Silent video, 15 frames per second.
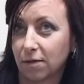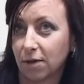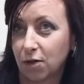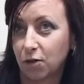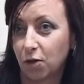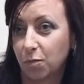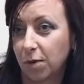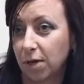
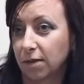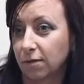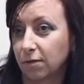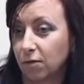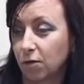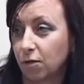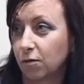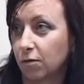reszty
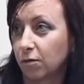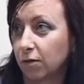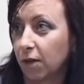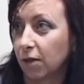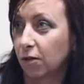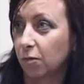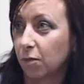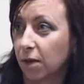pracowników,
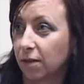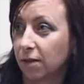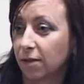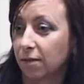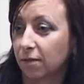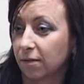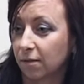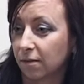
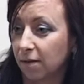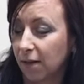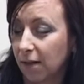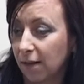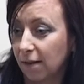natomiast y,